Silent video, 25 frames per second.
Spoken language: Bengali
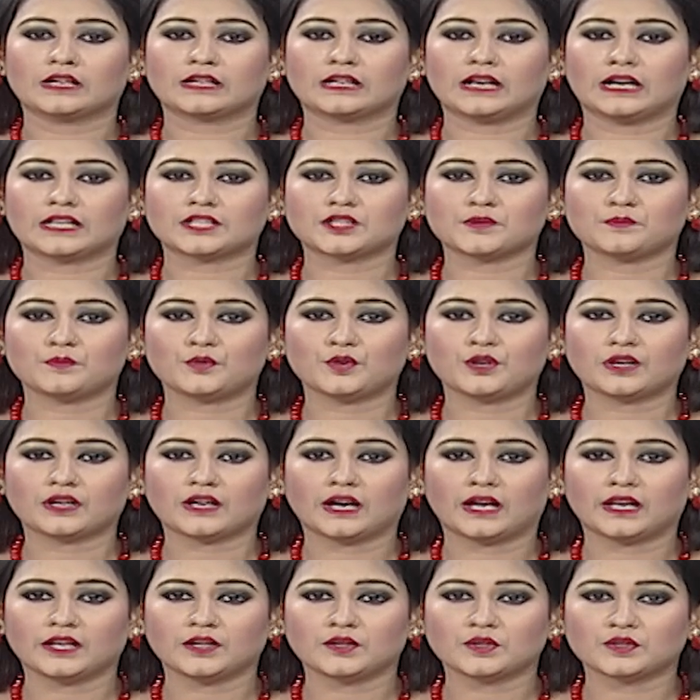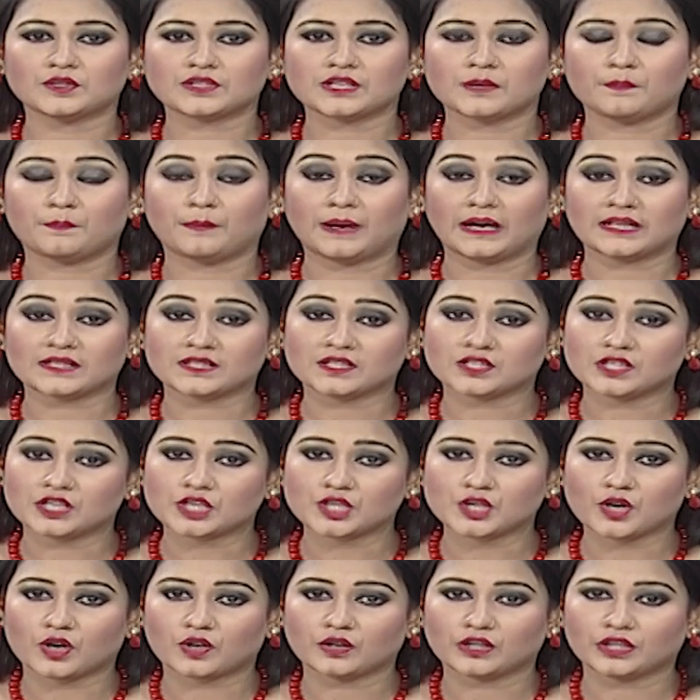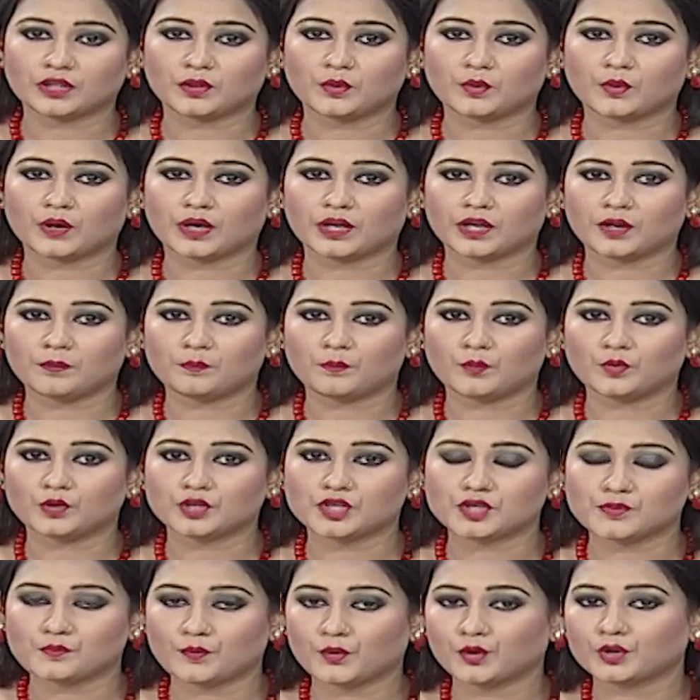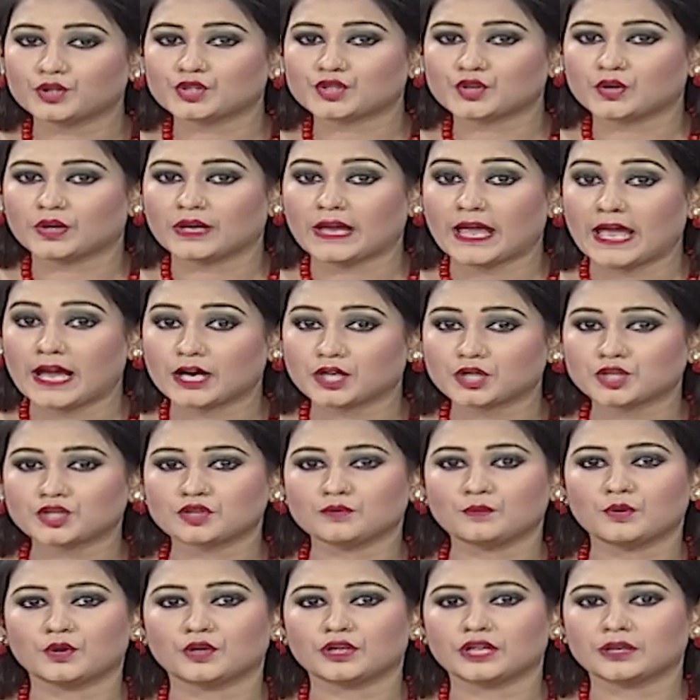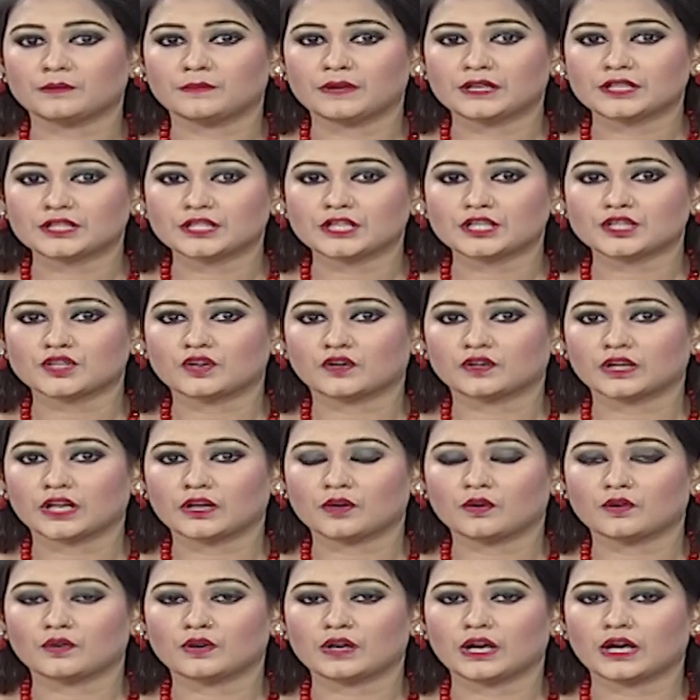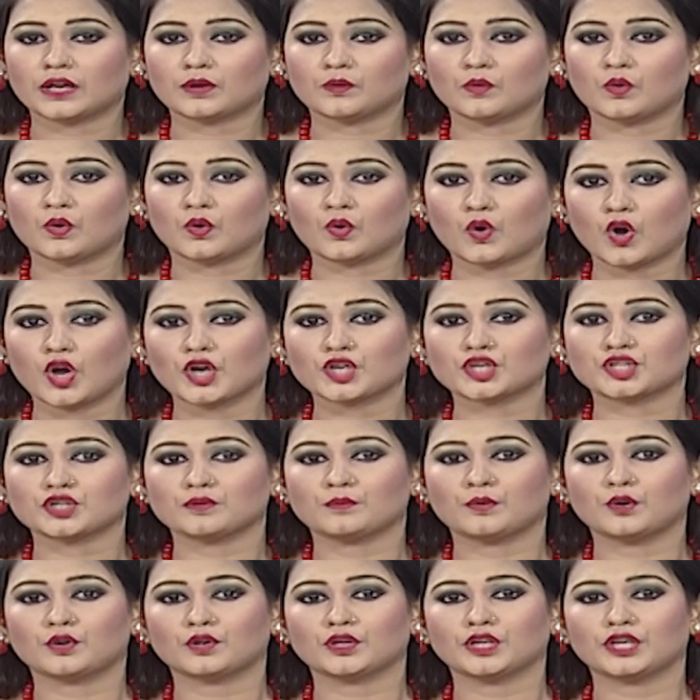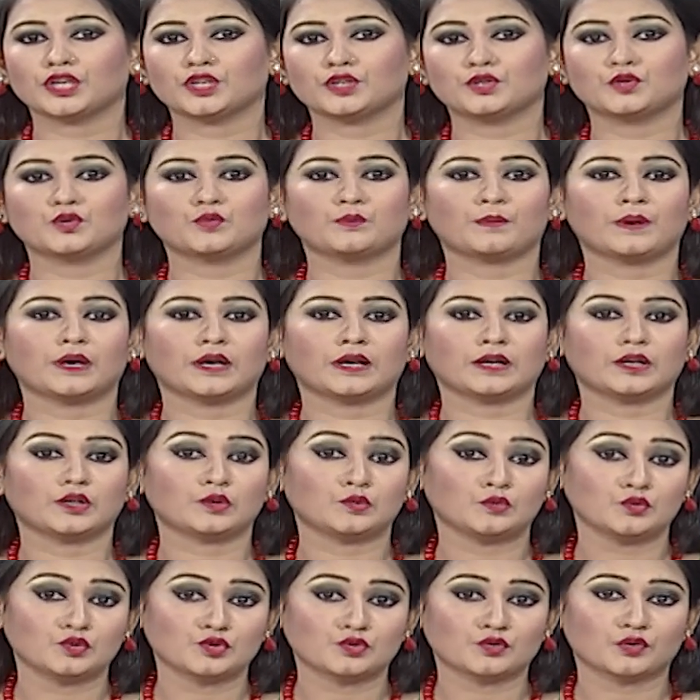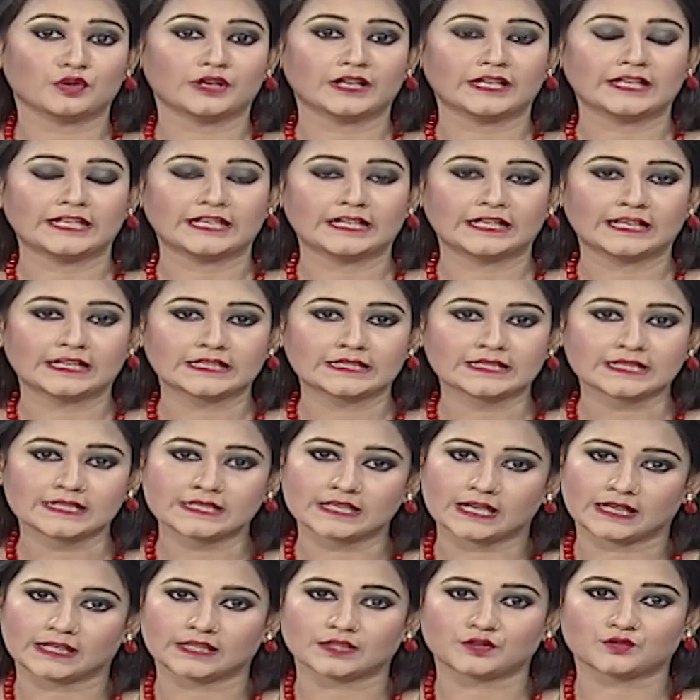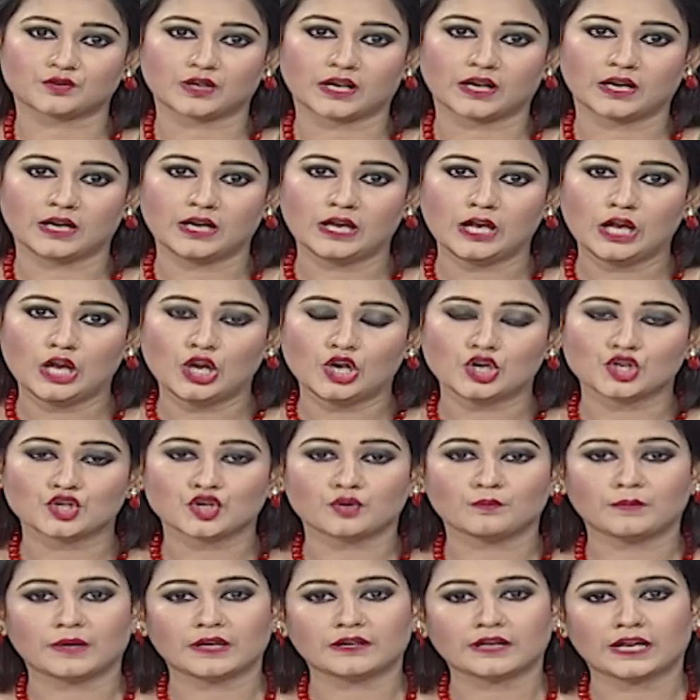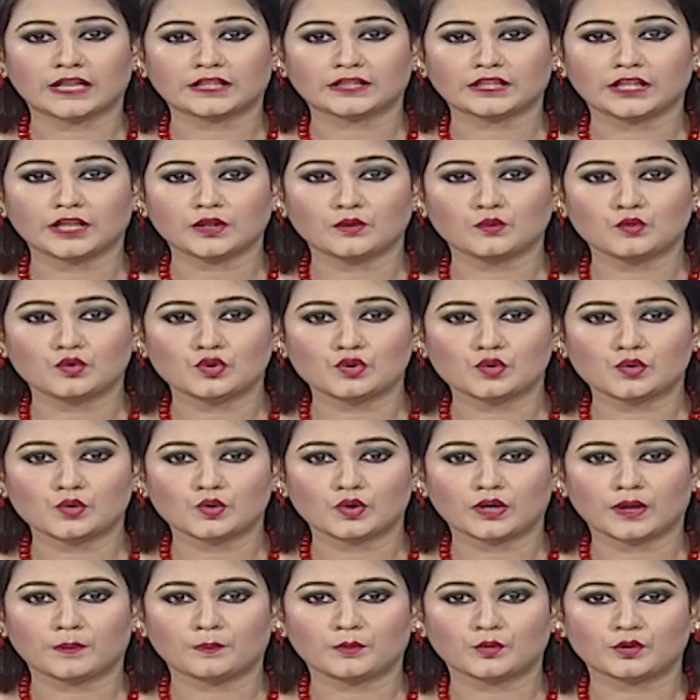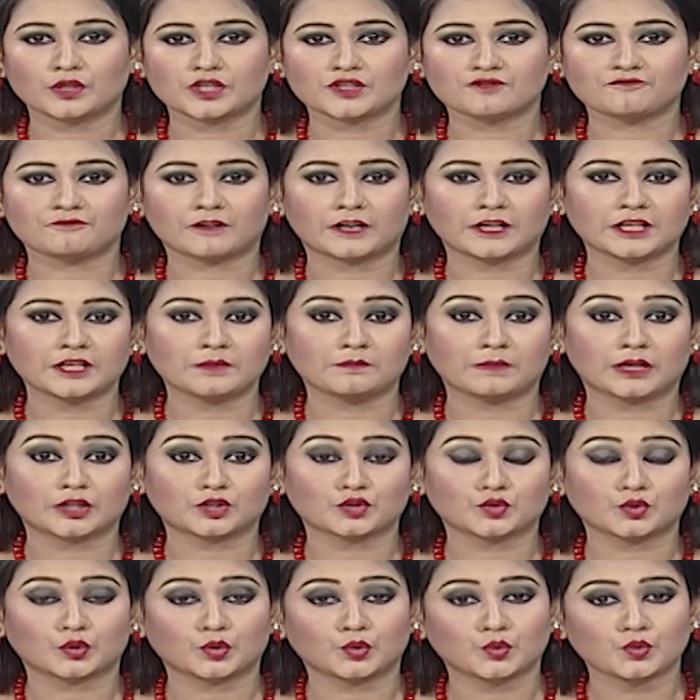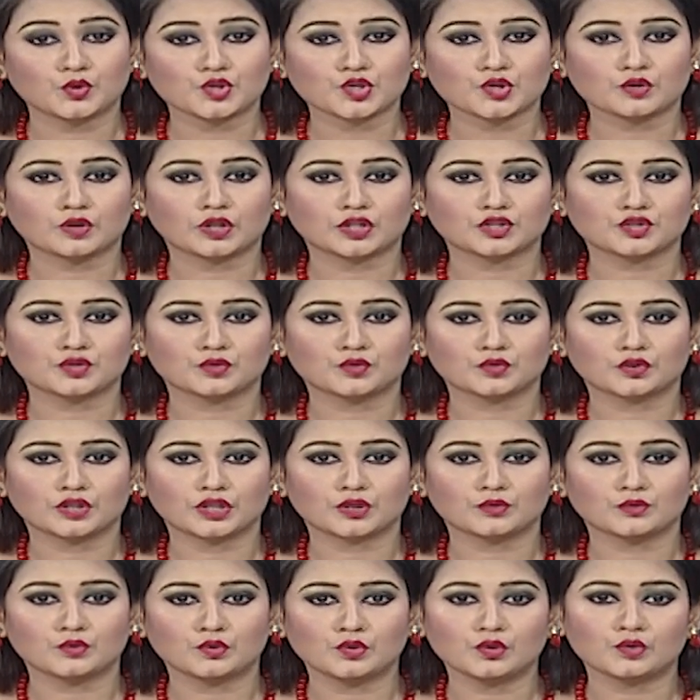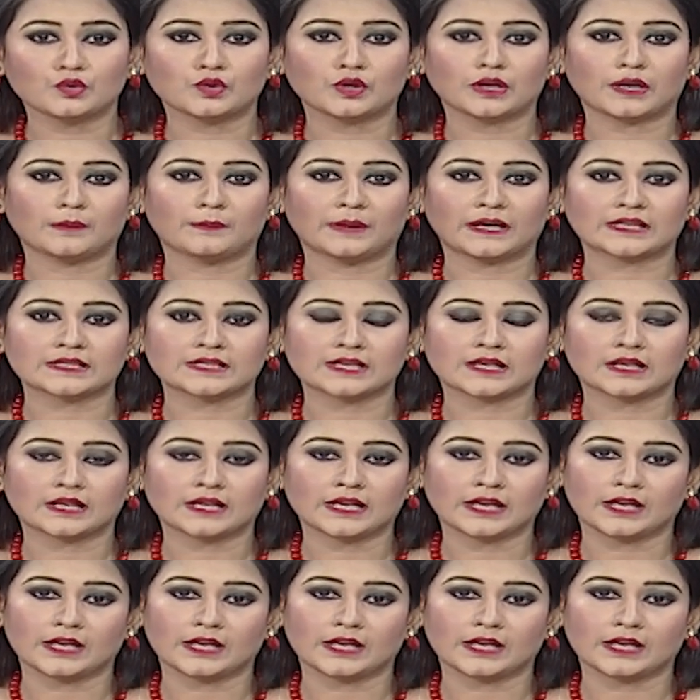গাজীপুরের কালীগঞ্জে পাঁচটি স্বর্ণের দোকানে পুলিশ পরিচয় একশো ভরির বেশি স্বর্ণালঙ্কার ও কয়েকশো ভরি রূপা লুট করে নিয়ে গেছে ডাকাতরা সোমবার রাতে উলুখোলা পুলিশ ফাঁড়ির মাত্র দুইশো গাছ দূরের উলুখোলা বাজারে